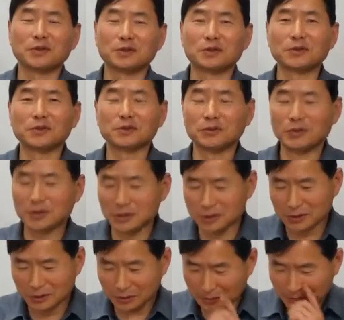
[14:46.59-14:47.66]
그 왠지
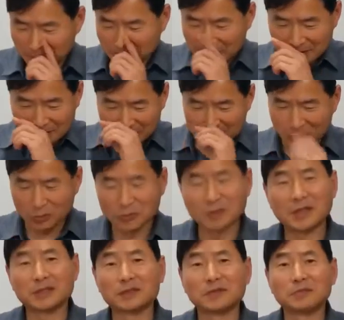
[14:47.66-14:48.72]
그
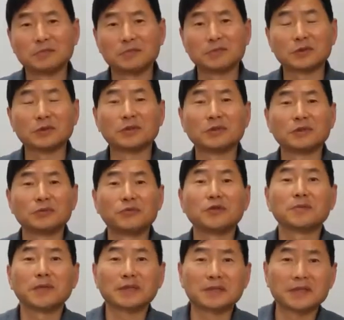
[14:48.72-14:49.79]
오토바이는 어
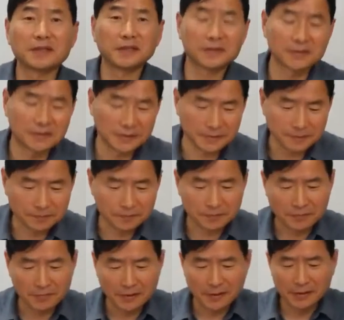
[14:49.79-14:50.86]
위험할 것 같아서
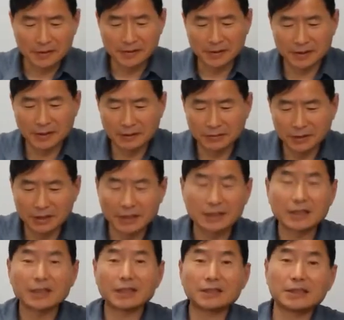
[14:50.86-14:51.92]
제가 우리
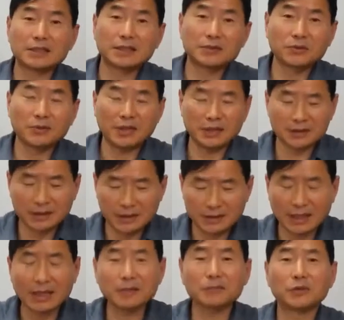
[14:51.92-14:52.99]
아들한테도 항상
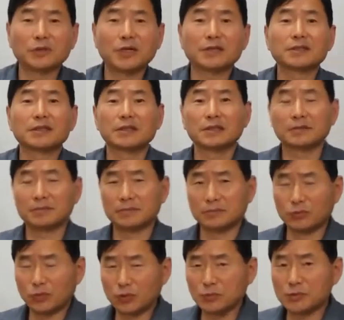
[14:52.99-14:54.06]
다 뭐 하더라
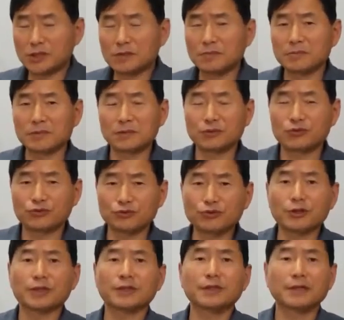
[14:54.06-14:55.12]
모험심 그런
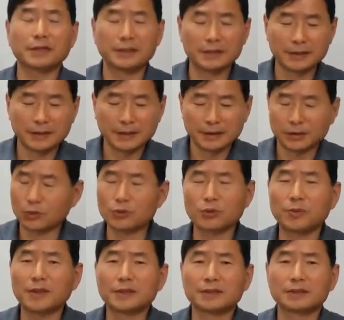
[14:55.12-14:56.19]
중요한데
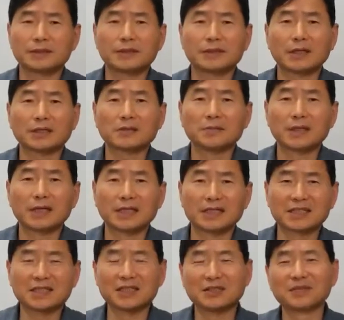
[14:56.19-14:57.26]
오토바이는 타지 마라
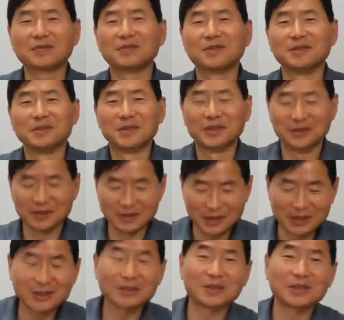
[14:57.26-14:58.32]
이렇게 여러 번
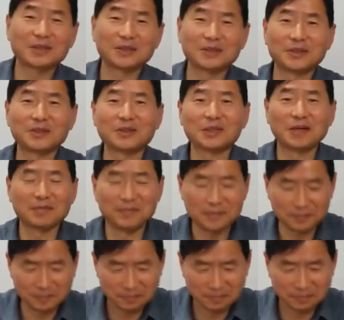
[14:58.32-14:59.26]
얘기를 했던 기억이 납니다.